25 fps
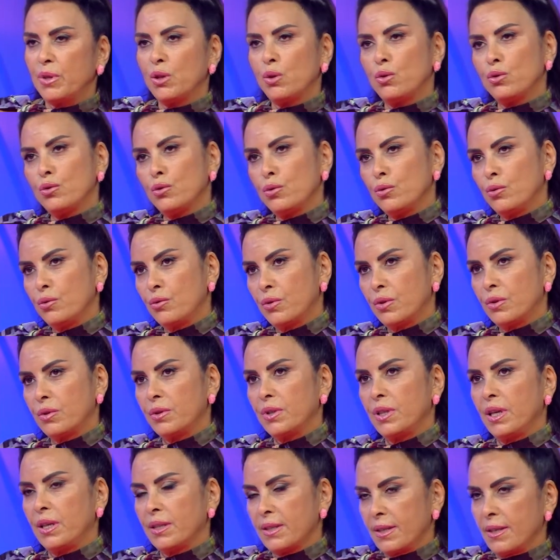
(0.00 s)
Bir de onun
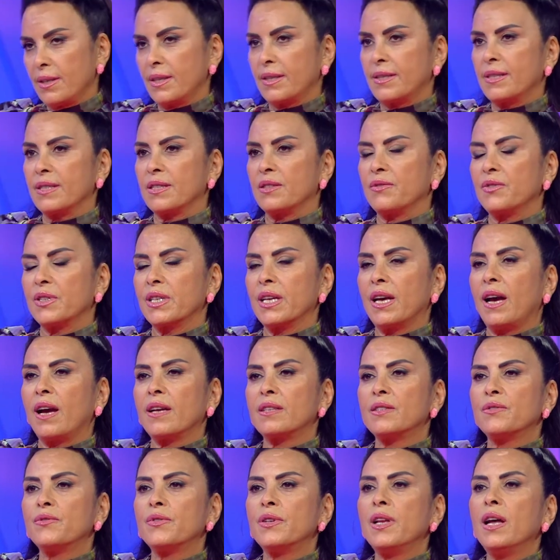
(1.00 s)
üstüne hazırlık sınıfı
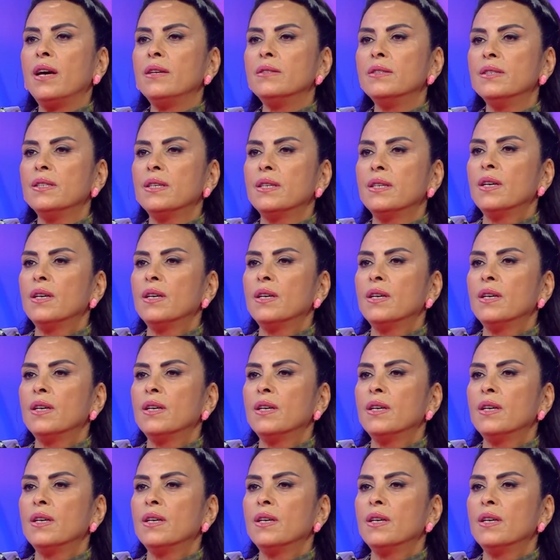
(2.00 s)
geldi falan.